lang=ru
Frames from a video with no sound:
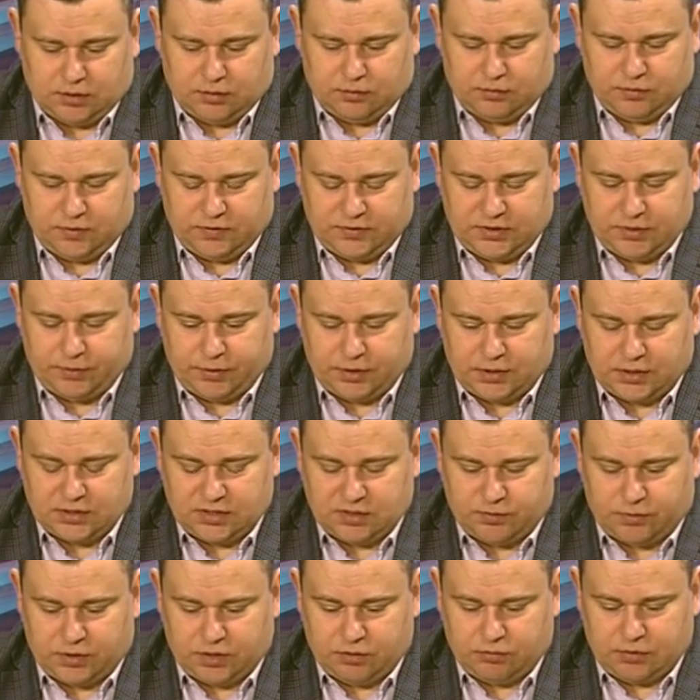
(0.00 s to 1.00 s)
Мы все
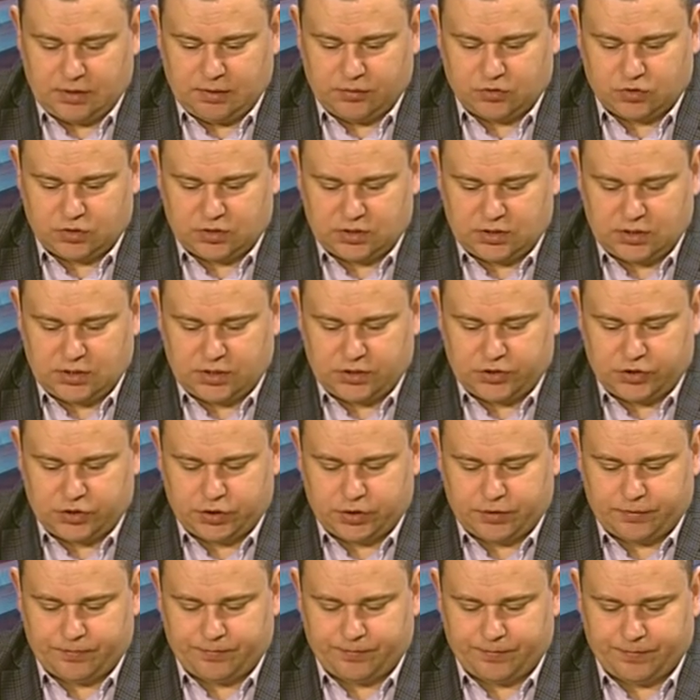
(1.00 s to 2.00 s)
прекрасно понимаем, что
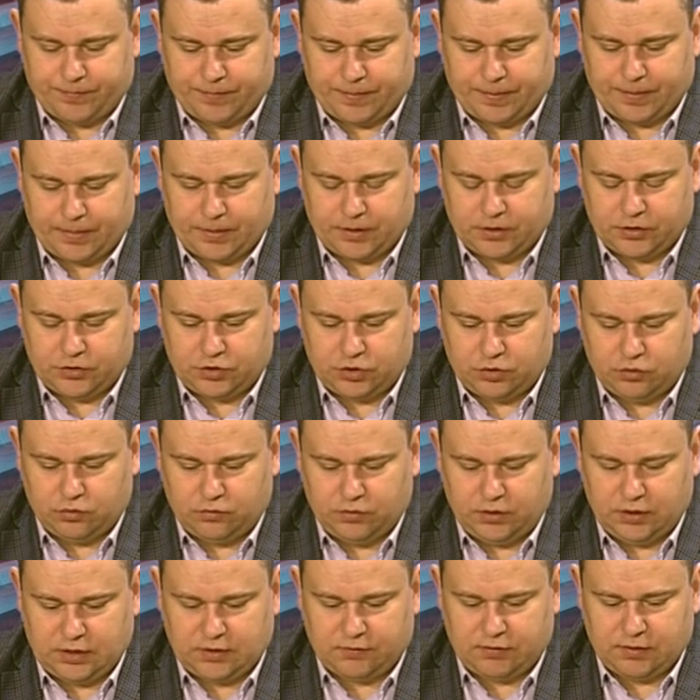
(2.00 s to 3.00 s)
задача
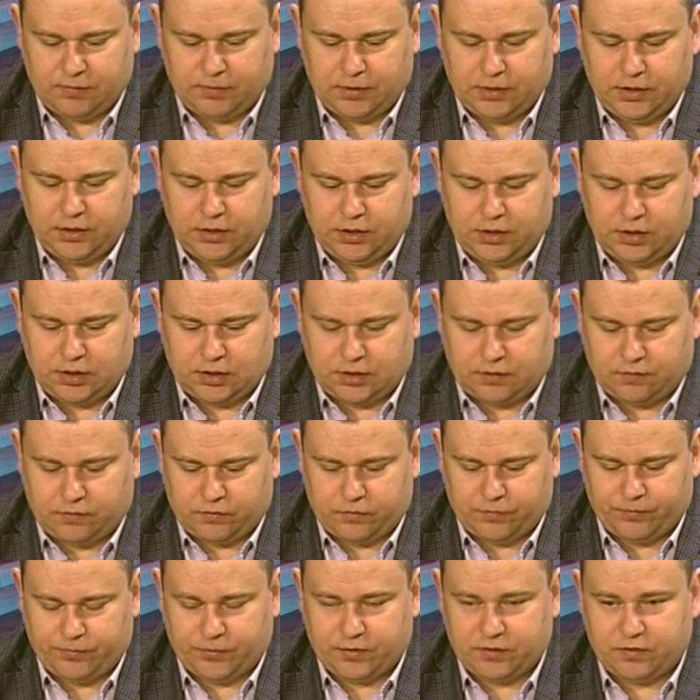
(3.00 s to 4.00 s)
чиновников и
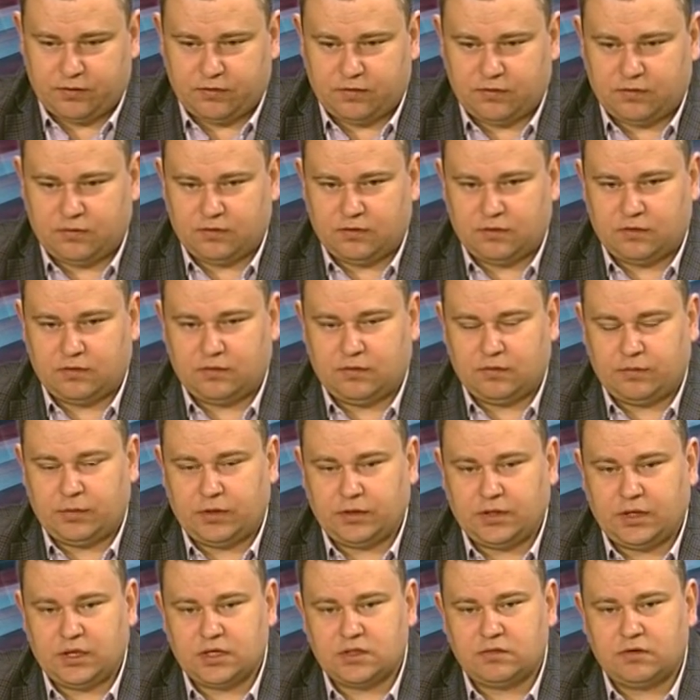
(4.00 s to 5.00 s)
политиков,
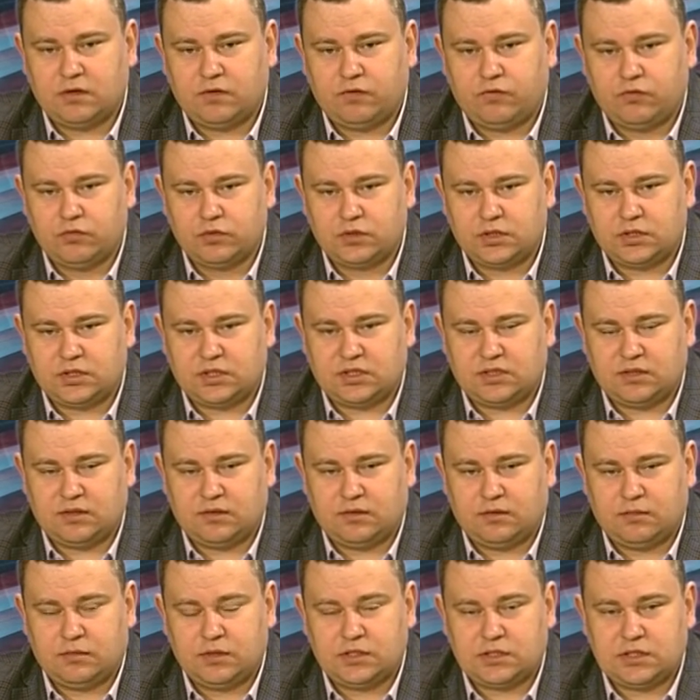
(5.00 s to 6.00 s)
выполняя свои функции,
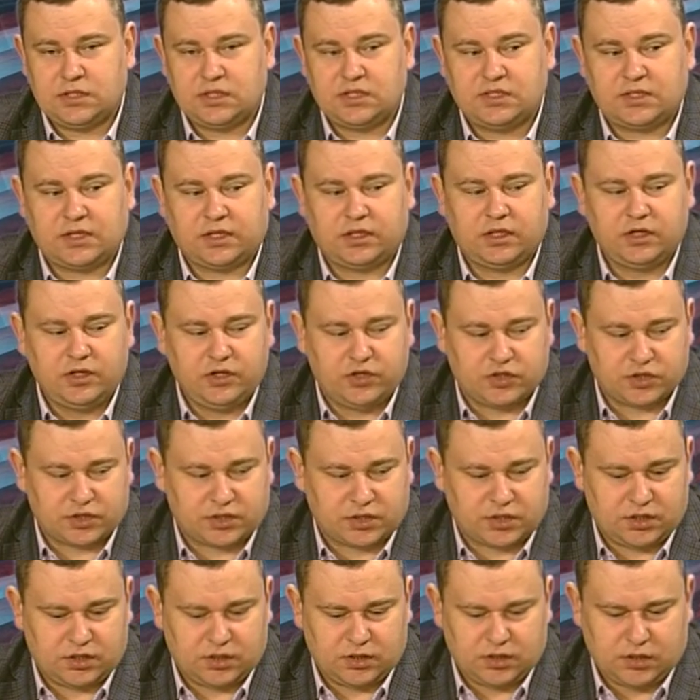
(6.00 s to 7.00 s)
мыслить
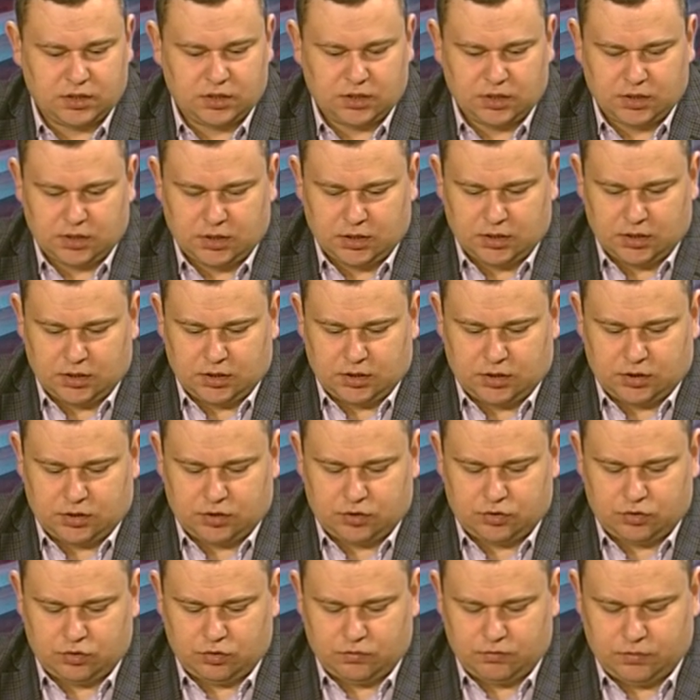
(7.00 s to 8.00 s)
стратегически,
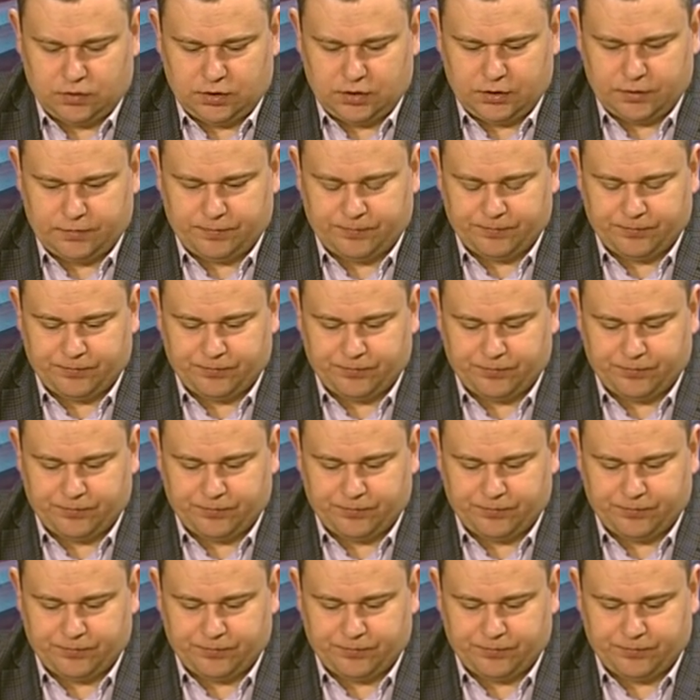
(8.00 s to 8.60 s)
чтобы